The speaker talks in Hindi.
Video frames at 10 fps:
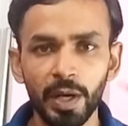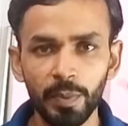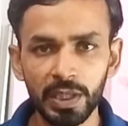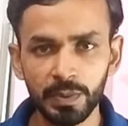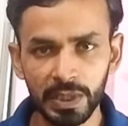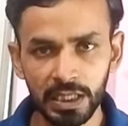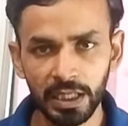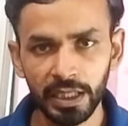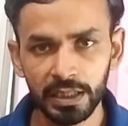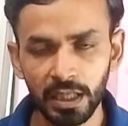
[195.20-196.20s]
मेरे पास पैसा
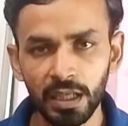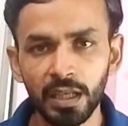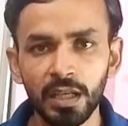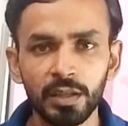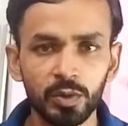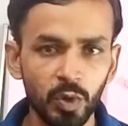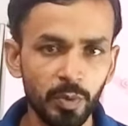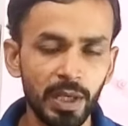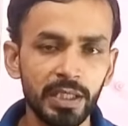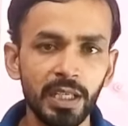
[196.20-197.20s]
नहीं था कोई
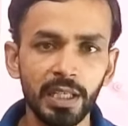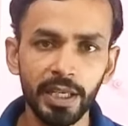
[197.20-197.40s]
बात नहीं